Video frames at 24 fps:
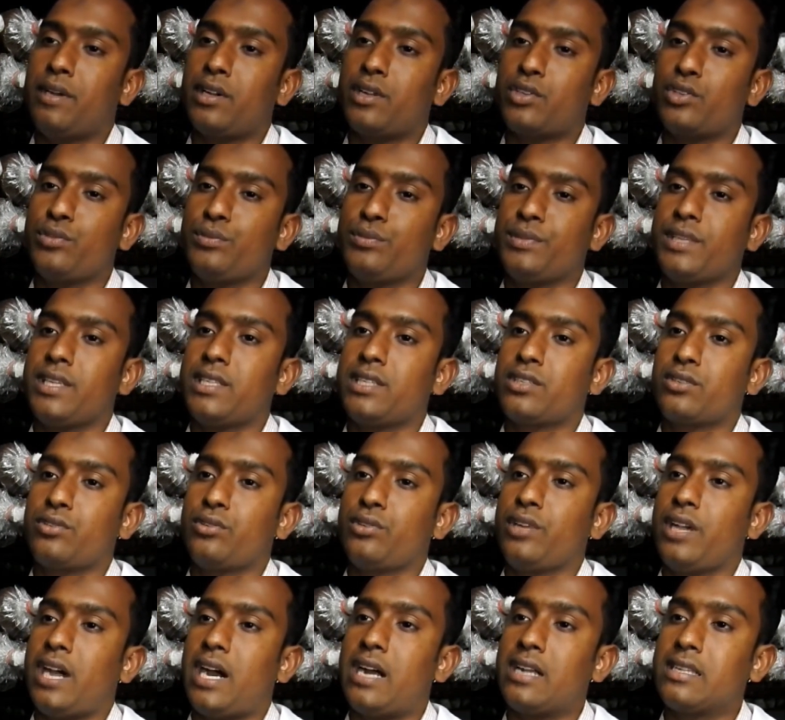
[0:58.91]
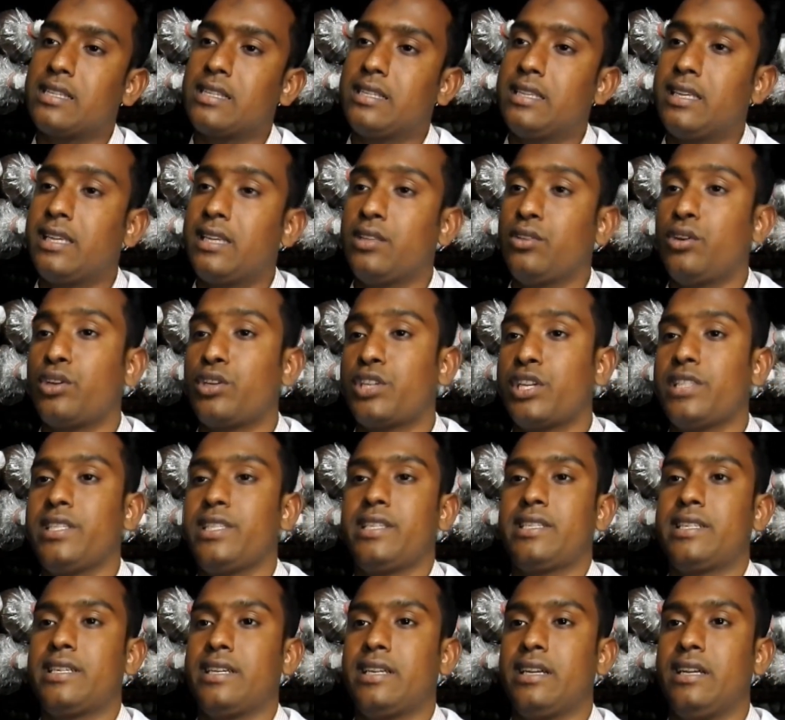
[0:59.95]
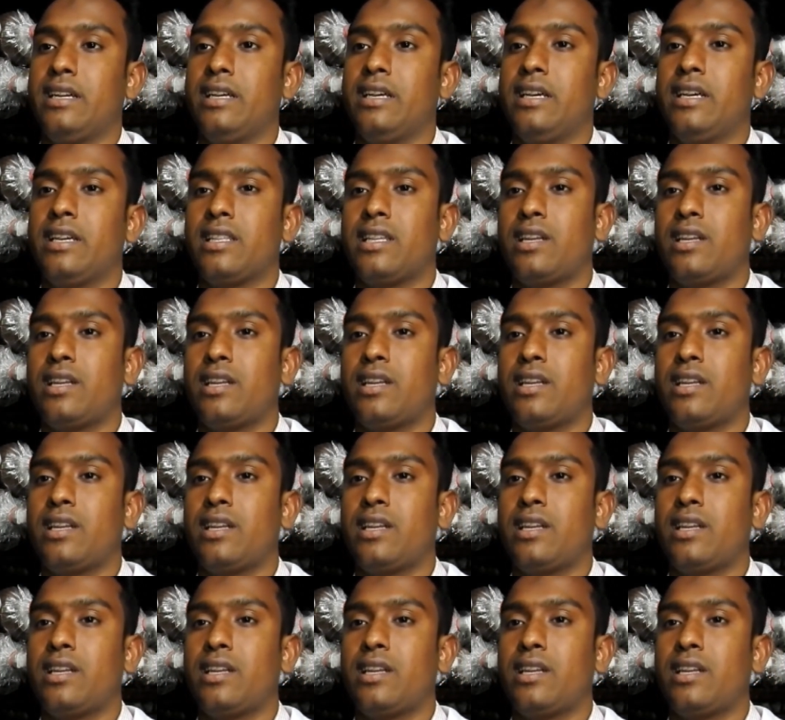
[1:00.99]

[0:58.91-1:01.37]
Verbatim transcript: মাশরুম চাষ করে আট থেকে দশ হাজার টাকা